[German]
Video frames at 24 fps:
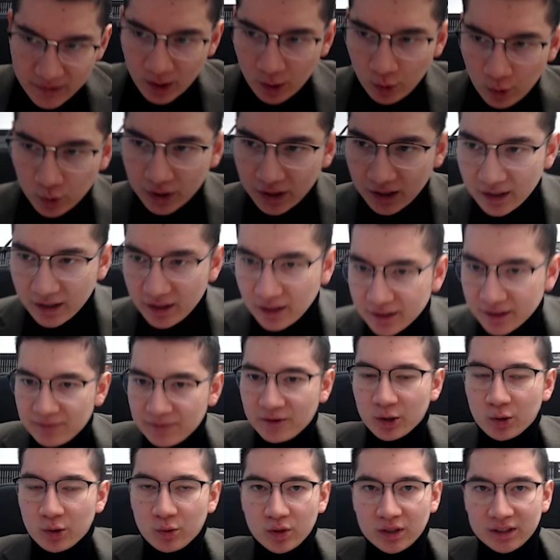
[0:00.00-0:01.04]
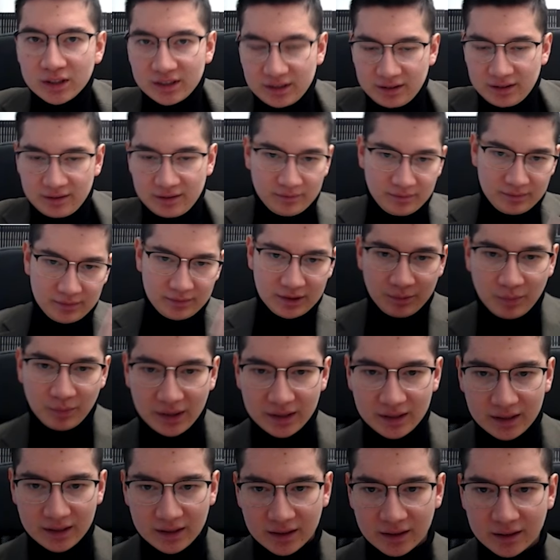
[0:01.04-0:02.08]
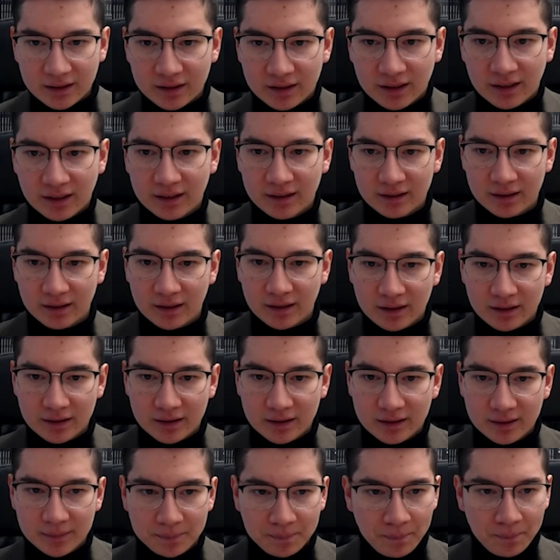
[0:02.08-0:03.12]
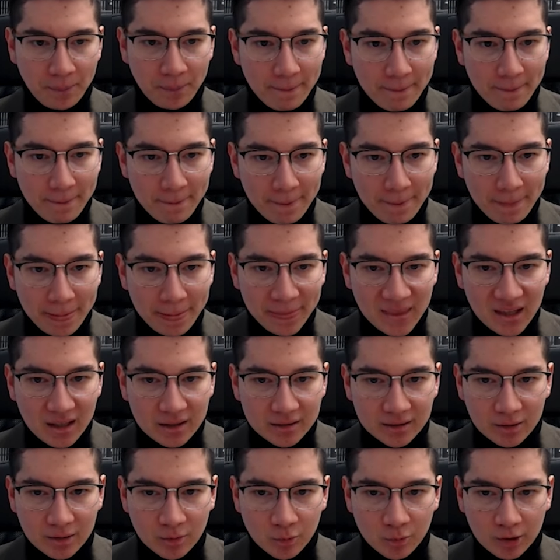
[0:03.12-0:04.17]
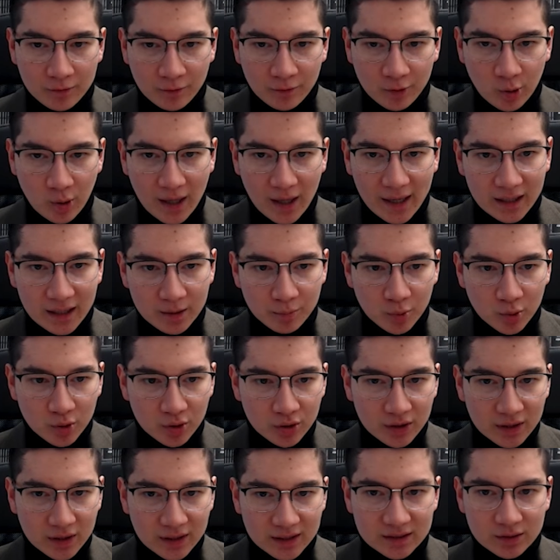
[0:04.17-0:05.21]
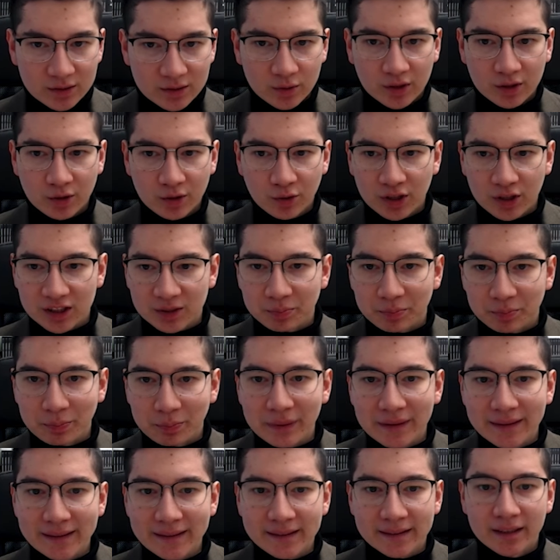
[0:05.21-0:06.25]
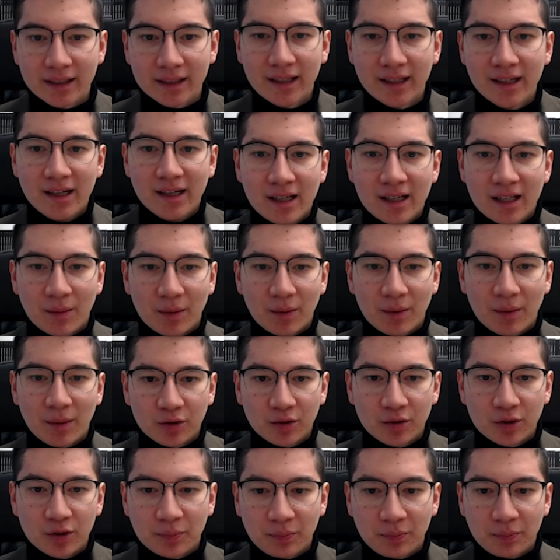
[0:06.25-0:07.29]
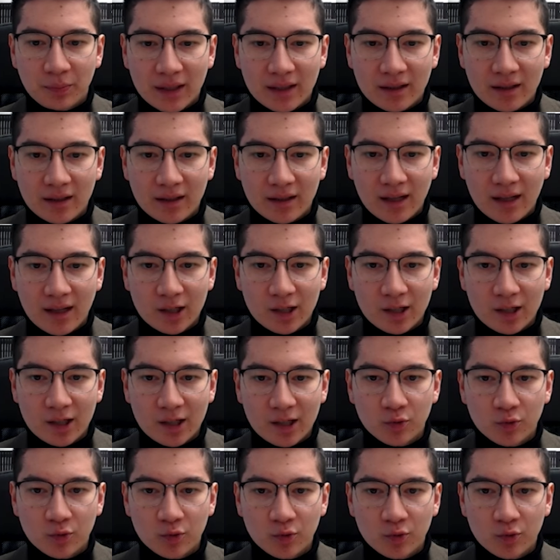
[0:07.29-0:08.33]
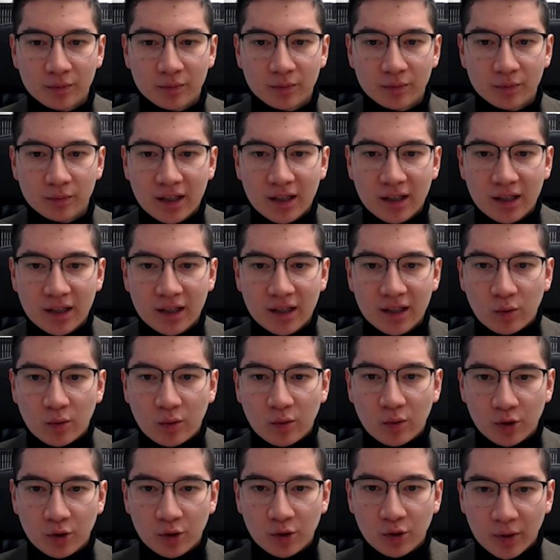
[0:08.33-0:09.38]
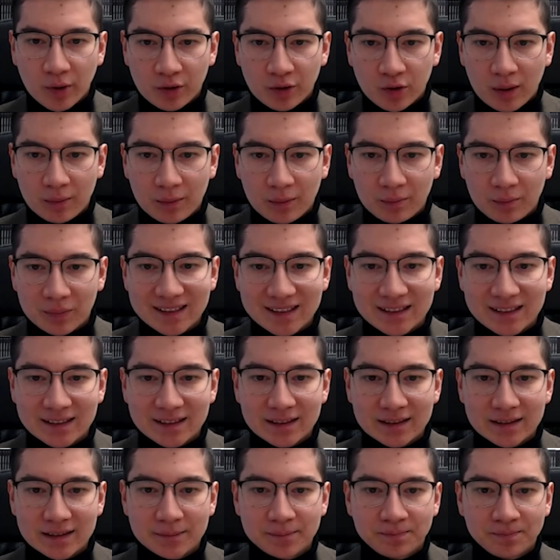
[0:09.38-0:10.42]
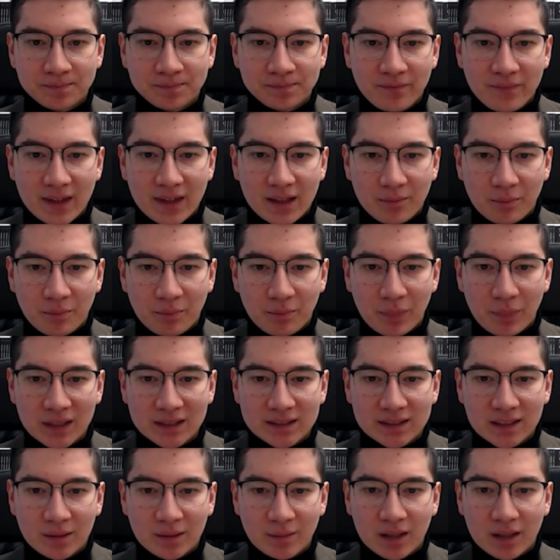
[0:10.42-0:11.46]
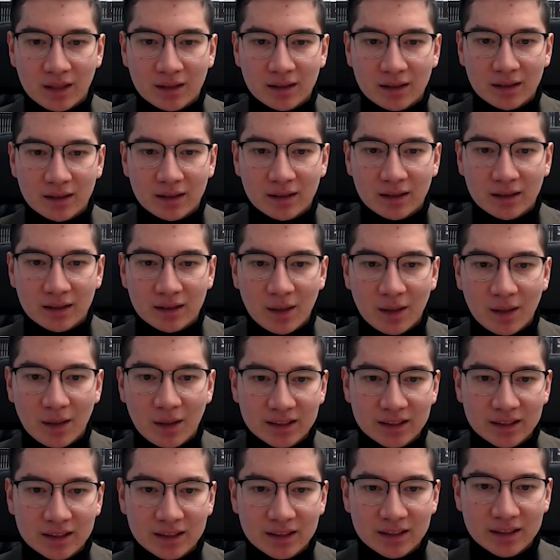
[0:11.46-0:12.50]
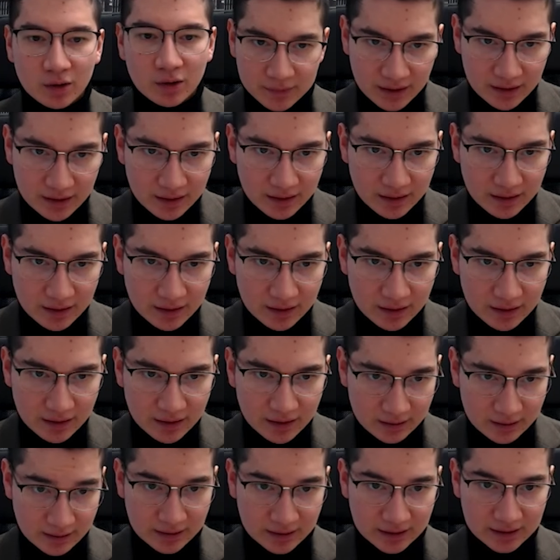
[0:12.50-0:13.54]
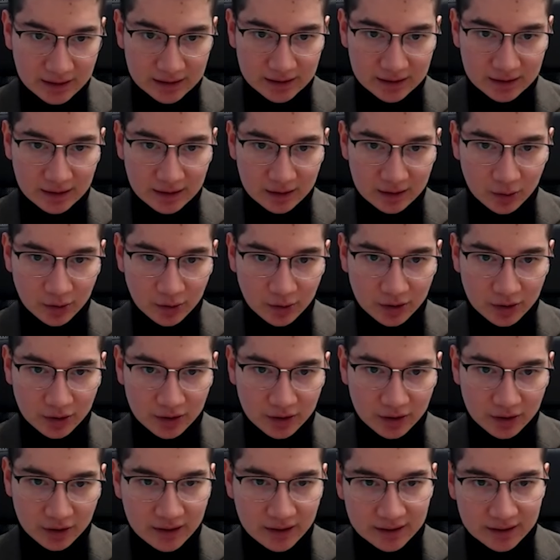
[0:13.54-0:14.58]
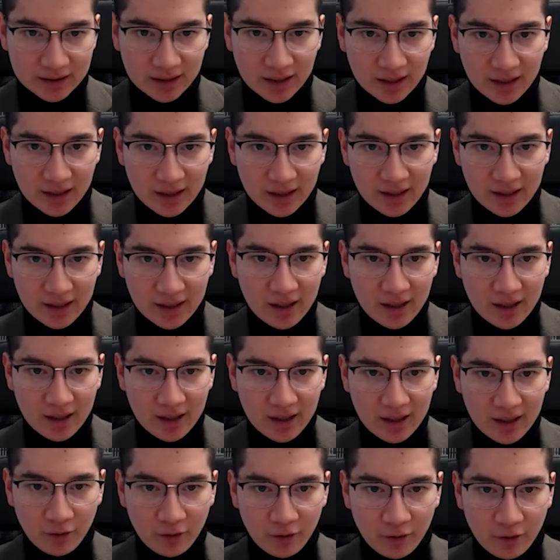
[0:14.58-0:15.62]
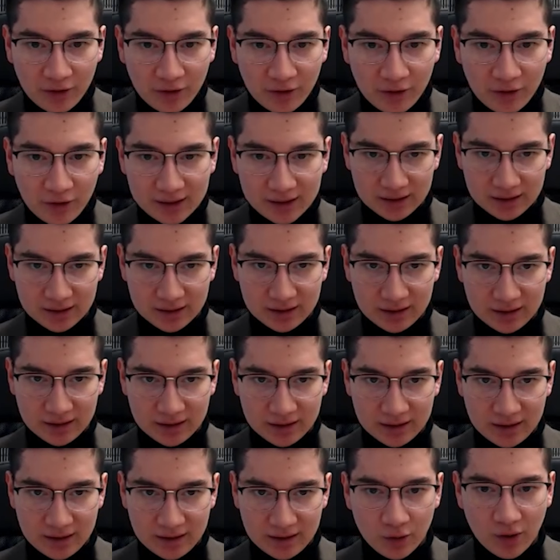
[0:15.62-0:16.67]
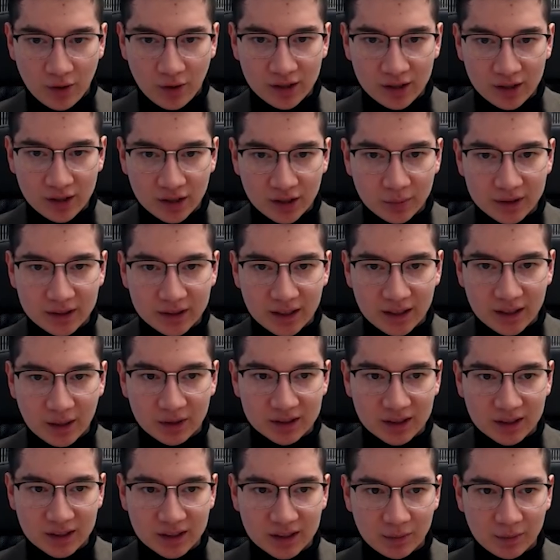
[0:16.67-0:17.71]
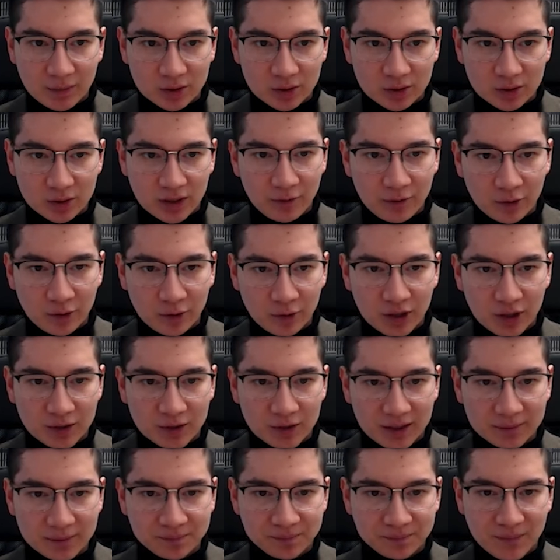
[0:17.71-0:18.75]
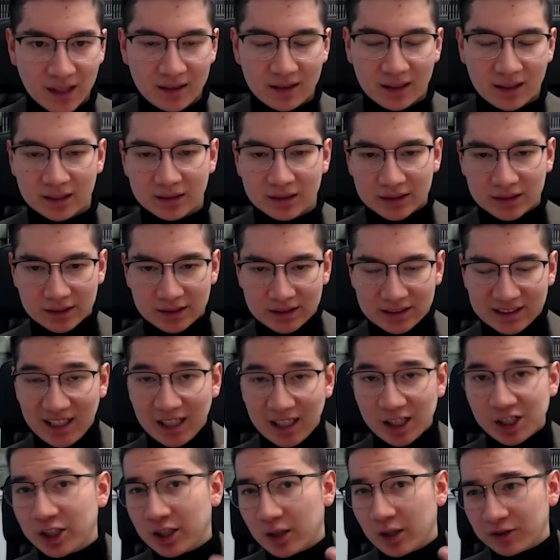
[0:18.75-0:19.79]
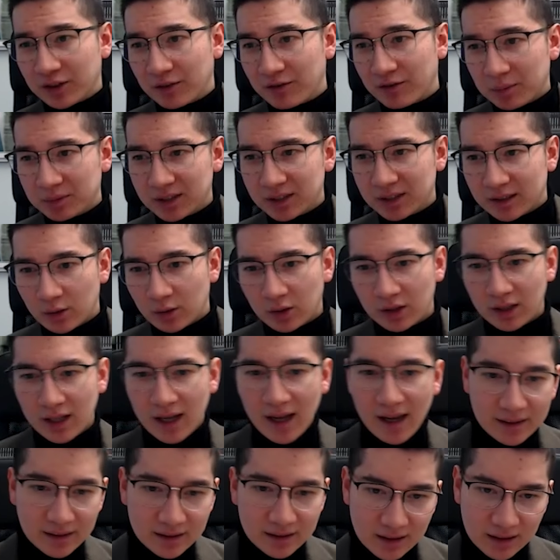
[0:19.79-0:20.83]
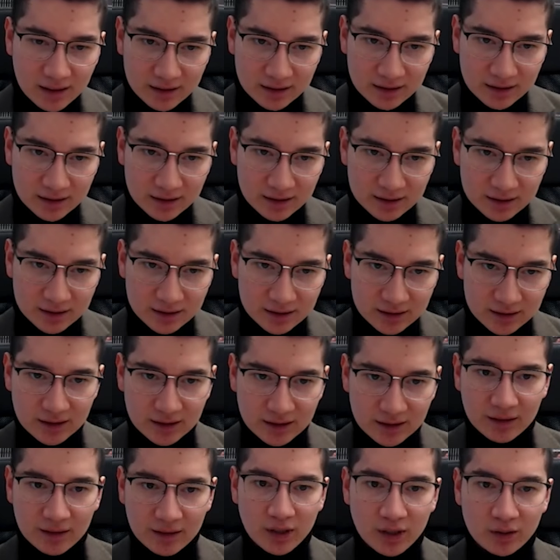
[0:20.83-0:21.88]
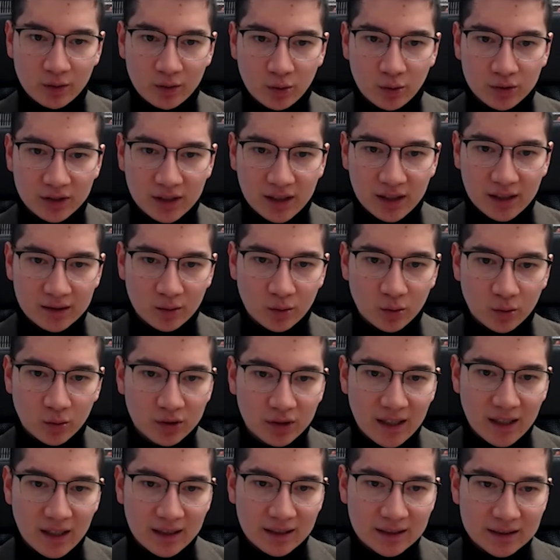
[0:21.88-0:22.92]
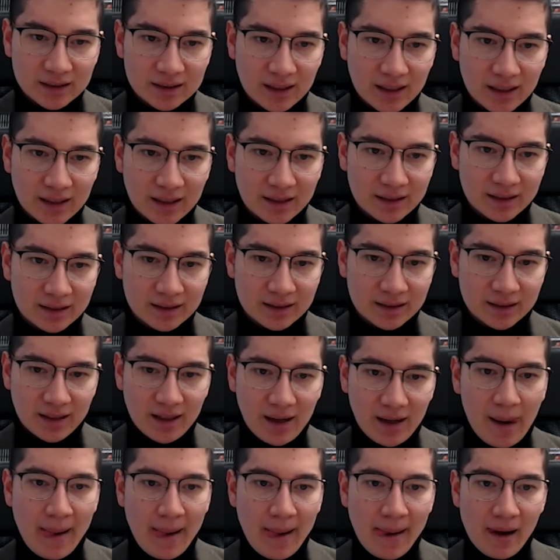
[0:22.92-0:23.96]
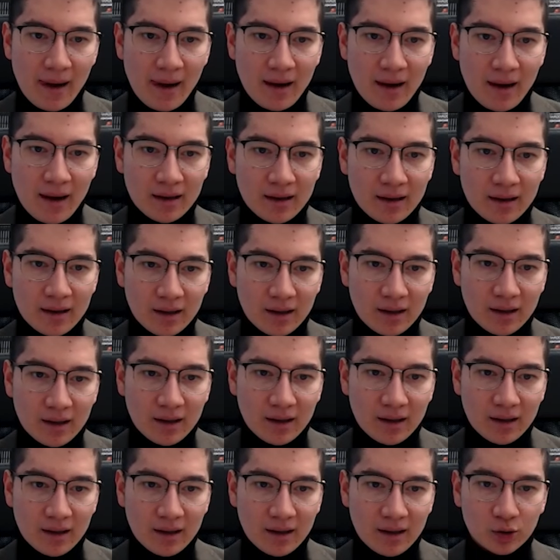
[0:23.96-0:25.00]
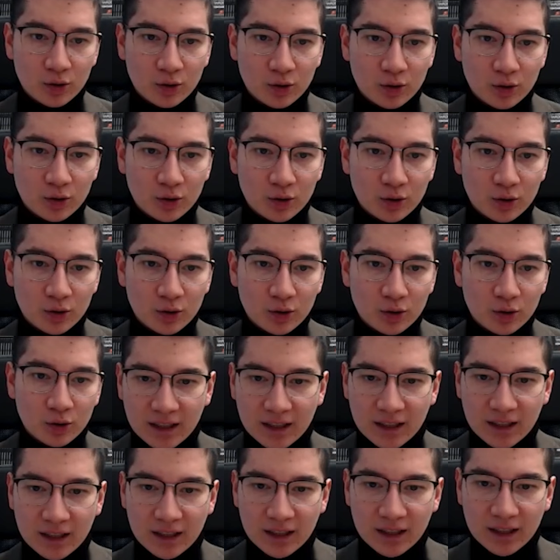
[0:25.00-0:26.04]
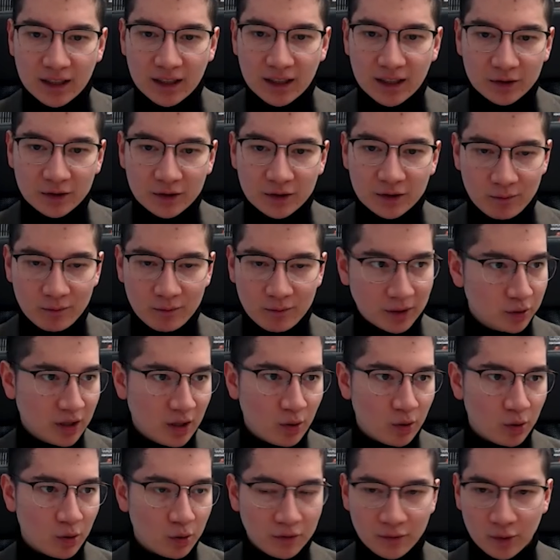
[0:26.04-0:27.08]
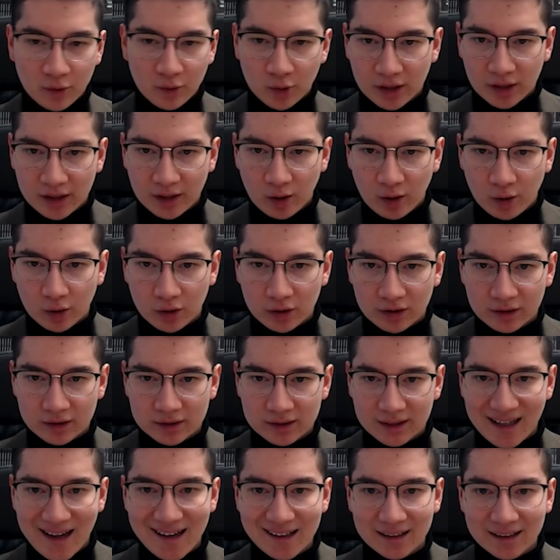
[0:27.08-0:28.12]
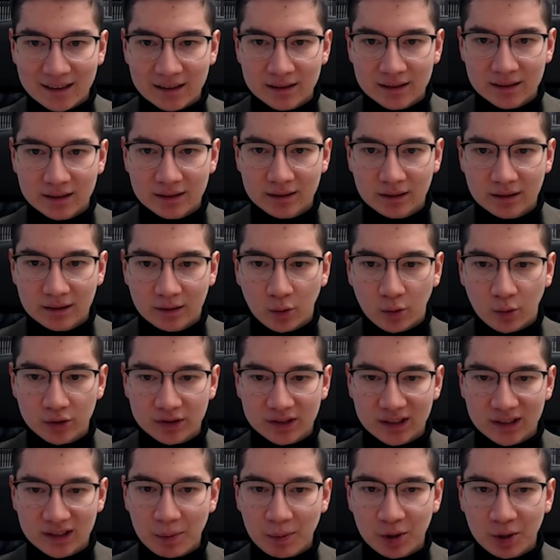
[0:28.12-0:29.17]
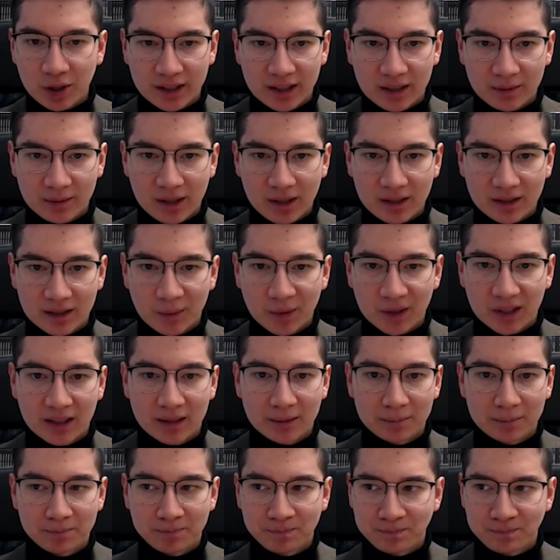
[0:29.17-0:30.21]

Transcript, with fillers: Oder je nachdem, wie du das bei dir in deinen, äh, deinen Workflow eingebunden hast und natürlich das Bild kann man natürlich per Lightroom oder Photoshop natürlich noch mal ein bisschen besser machen. Klar, man sieht auch hier ist jetzt natürlich nicht das vollumfänglichste High-Quality-Bild, aber ich sag mal so, dafür, dass man das sehr schnell auf der Webseite auch laden kann, den virtuellen Rundgang und gleichzeitig äh, auch so flüssig alles läuft, muss man natürlich auch irgendwo dann auch Daten, Größen, Abstriche machen, damit der